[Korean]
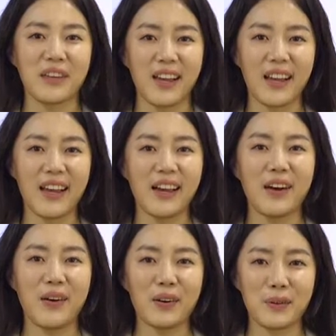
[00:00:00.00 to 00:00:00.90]
뜨겁게
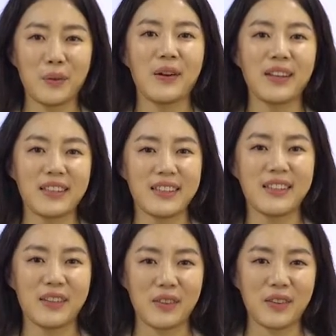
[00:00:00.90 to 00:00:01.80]
어, 논란을
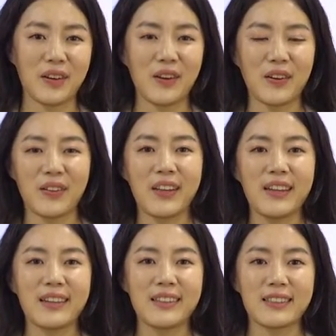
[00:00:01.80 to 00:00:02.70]
일으켰던
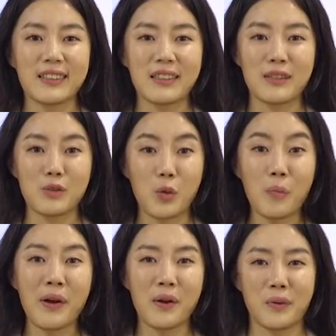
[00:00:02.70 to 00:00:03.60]
그
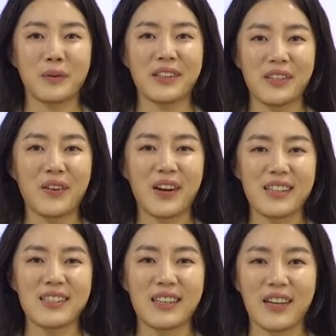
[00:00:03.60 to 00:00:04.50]
종말론
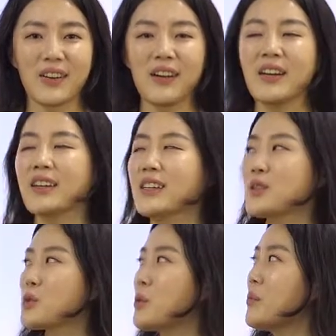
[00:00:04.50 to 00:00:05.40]
기억하시나요?
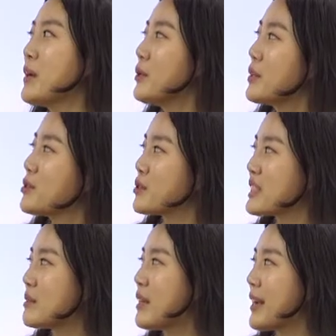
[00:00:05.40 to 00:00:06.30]
그 종말론의
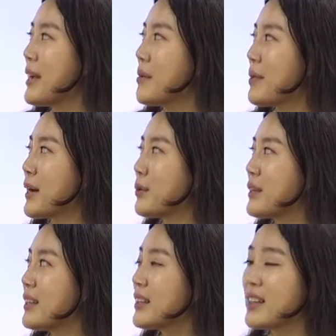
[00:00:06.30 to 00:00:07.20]
중심에
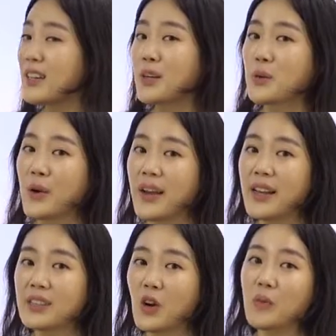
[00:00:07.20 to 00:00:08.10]
바로 이
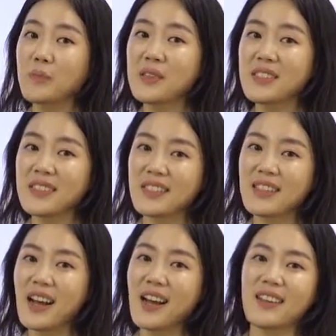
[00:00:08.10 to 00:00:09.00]
끼리고아의 석비
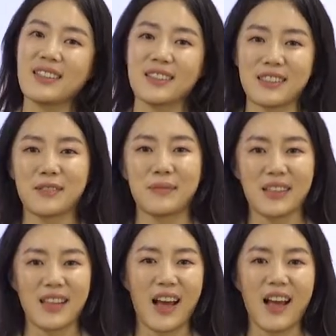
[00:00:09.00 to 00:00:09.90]
씨가
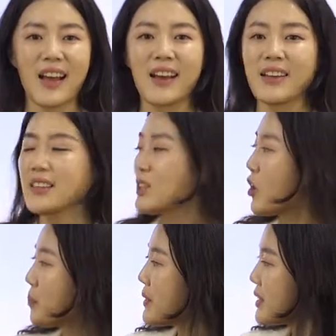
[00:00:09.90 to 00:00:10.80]
있습니다. 이
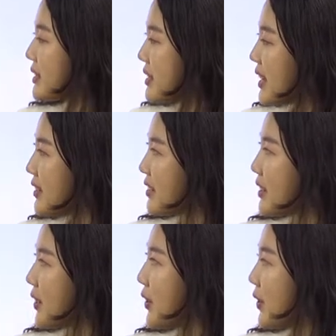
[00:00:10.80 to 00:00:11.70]
석비
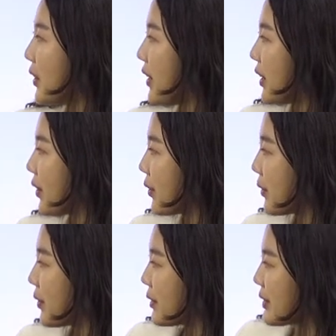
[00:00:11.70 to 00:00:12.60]
씨에는요,
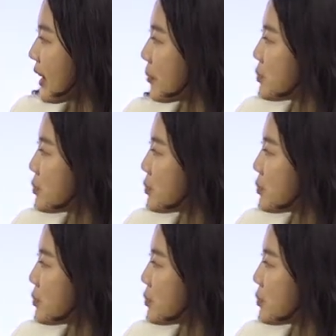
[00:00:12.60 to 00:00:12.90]
어,